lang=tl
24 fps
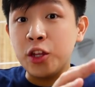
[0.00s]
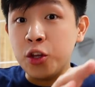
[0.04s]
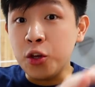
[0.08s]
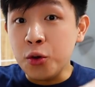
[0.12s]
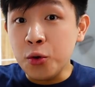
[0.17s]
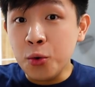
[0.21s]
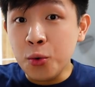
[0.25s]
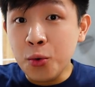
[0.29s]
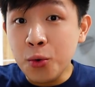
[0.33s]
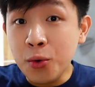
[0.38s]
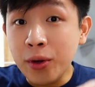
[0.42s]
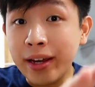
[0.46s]

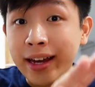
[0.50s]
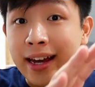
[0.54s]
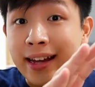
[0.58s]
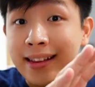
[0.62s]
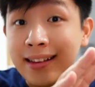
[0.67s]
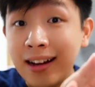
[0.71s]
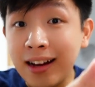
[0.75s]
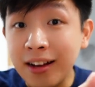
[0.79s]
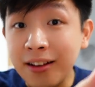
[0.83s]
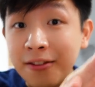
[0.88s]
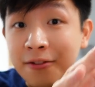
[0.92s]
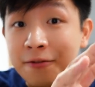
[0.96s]
you
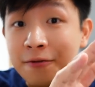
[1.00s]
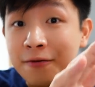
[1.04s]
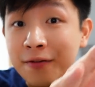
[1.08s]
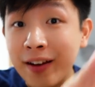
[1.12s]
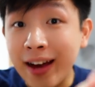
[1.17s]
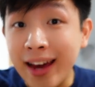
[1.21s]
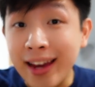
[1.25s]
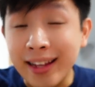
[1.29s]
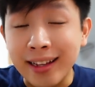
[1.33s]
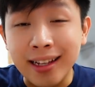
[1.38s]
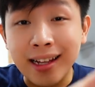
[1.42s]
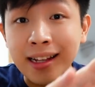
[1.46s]
cannot
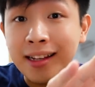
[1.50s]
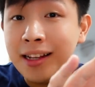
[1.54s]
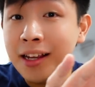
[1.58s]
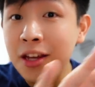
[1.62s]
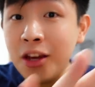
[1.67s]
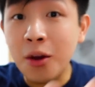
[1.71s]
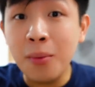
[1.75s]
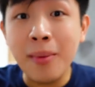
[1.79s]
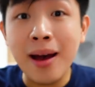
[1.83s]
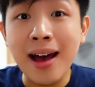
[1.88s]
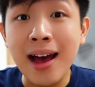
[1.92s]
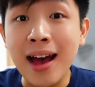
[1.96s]
find. Hindi
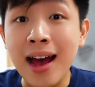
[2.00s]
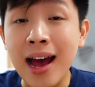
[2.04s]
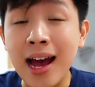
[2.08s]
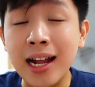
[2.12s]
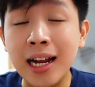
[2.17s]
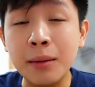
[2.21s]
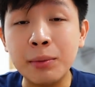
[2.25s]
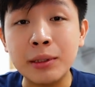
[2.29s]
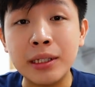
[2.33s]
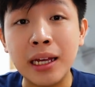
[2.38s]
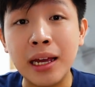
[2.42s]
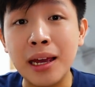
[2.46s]
nyo
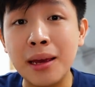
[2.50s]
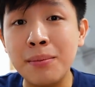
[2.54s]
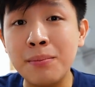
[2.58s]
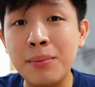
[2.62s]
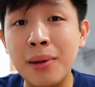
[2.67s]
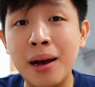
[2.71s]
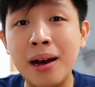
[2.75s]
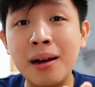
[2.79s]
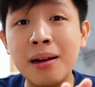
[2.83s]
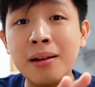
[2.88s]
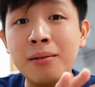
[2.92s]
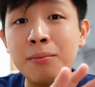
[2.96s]
mahahanap sa
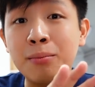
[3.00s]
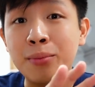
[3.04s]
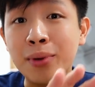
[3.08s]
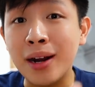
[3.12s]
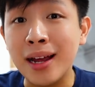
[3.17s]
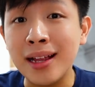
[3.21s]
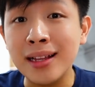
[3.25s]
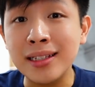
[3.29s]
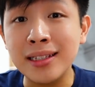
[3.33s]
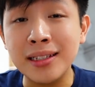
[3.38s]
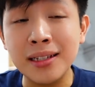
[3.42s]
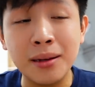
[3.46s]
ibang
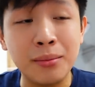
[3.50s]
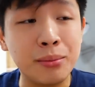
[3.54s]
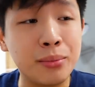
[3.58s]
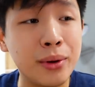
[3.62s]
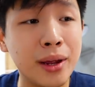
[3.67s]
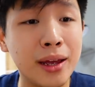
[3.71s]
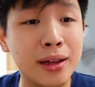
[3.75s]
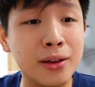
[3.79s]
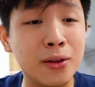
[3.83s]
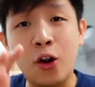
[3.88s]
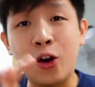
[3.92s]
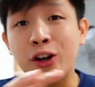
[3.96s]
brands ng
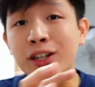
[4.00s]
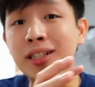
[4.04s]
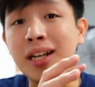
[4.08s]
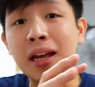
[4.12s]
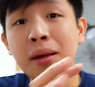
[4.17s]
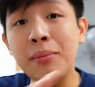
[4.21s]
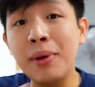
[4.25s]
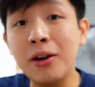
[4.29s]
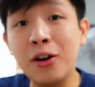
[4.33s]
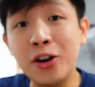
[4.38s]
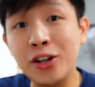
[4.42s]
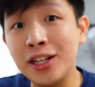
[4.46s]
bread or sa
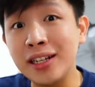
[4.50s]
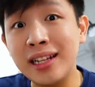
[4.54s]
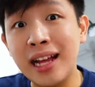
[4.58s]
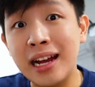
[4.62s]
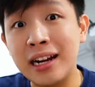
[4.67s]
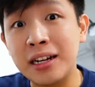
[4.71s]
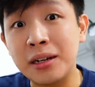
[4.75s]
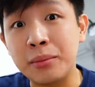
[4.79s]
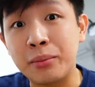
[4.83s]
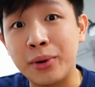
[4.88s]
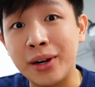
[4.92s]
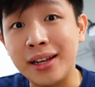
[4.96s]
ibang
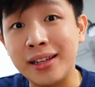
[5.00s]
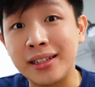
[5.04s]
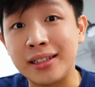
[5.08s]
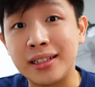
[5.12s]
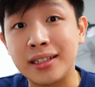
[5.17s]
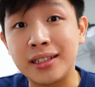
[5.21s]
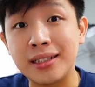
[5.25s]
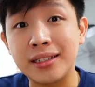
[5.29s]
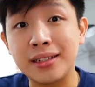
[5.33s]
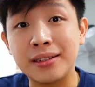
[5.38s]
ordinary breads.